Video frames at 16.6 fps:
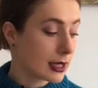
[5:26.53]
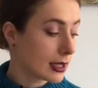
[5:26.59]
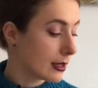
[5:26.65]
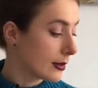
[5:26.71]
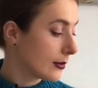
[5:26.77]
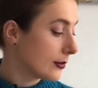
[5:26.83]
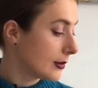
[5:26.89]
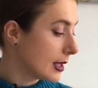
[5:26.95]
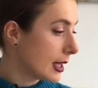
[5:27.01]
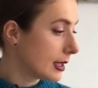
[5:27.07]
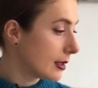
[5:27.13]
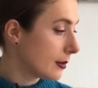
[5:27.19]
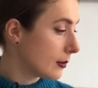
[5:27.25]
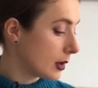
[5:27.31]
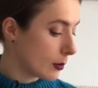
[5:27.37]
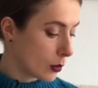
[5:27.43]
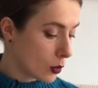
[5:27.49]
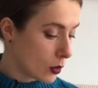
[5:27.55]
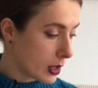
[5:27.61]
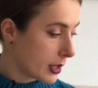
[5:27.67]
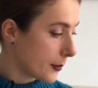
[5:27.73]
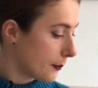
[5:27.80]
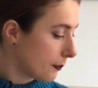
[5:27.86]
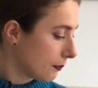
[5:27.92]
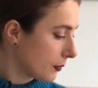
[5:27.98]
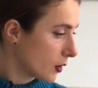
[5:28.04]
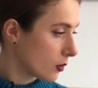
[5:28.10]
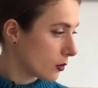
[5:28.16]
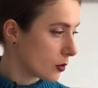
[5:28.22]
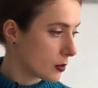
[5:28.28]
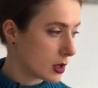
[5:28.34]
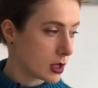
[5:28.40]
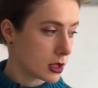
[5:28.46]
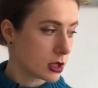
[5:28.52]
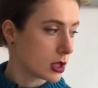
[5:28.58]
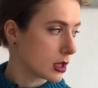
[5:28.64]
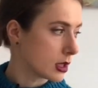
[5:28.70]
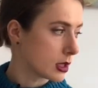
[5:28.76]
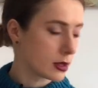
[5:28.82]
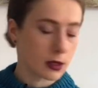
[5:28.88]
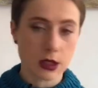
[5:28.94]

В данном наборе, вот у меня сейчас